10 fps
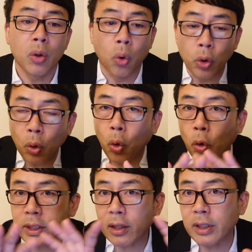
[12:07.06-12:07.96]
この
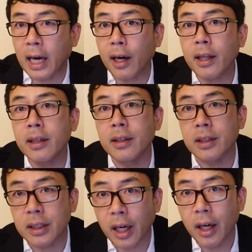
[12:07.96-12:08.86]
工作やられてで
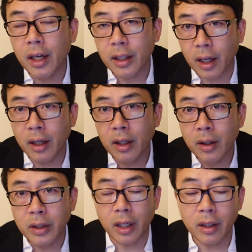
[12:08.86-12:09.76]
すね、ね、
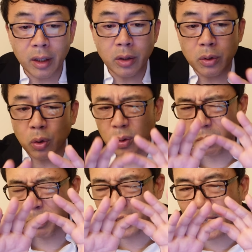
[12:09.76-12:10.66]
ね、ねの、
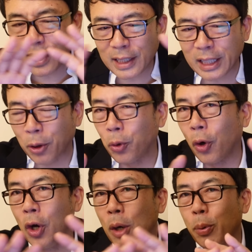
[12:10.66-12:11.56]
まあ、ただでさえこ
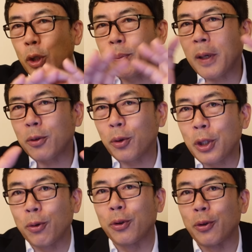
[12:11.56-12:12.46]
の、プロスペクト
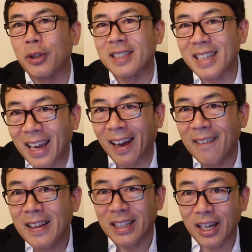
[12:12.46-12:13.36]
理論というですね、
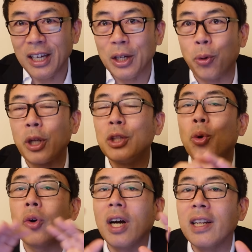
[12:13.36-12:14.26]
ね、これに
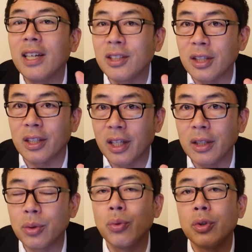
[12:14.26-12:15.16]
乗っかりやすい、
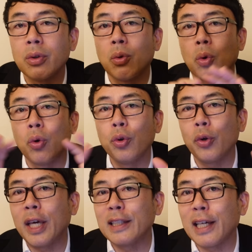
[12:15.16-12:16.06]
ね、そういうこう行
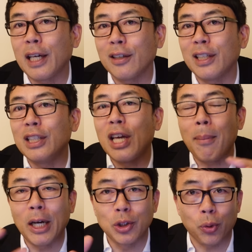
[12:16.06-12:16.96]
動経済学的にや
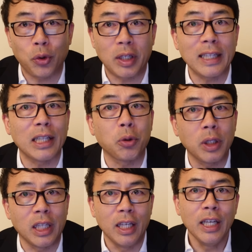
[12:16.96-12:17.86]
ばい状況にあった
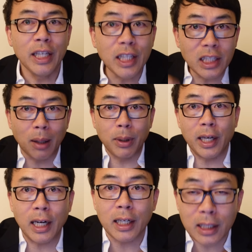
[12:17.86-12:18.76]
時に、火に
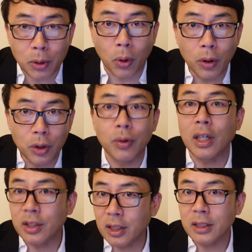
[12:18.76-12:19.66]
油やられたという
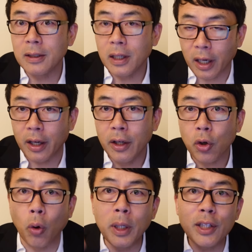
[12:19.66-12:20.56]
感じです。はい。
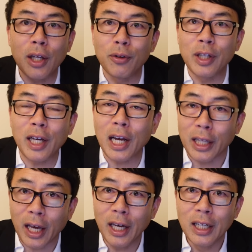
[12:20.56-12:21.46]
コミンテルンだけ
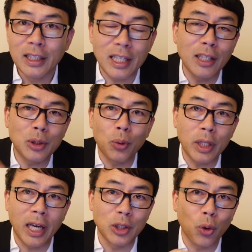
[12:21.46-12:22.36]
がね、戦争
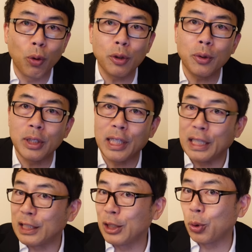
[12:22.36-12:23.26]
で、情報操作だ
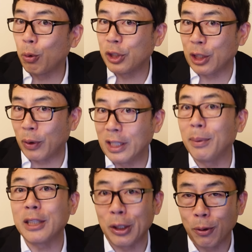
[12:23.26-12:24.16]
けで戦争を起こしたとは言い
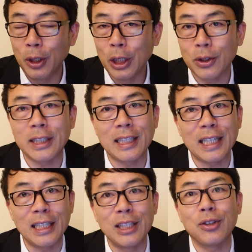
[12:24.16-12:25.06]
ませんよ。それはさ
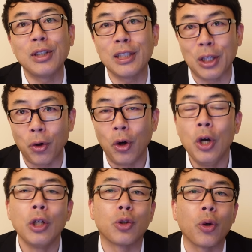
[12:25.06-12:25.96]
すがに言い過ぎですけど、
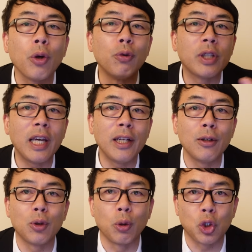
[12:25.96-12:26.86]
それを受け入
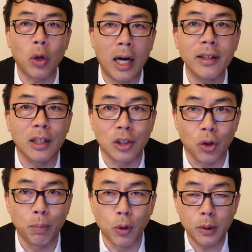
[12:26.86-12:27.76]
れる土壌があったんです
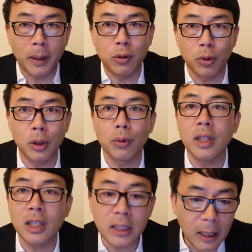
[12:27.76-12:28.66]
よ。プロスペクト理論
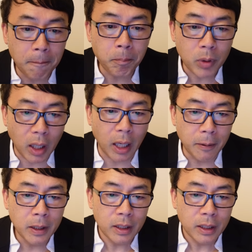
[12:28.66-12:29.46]
的にね。はい。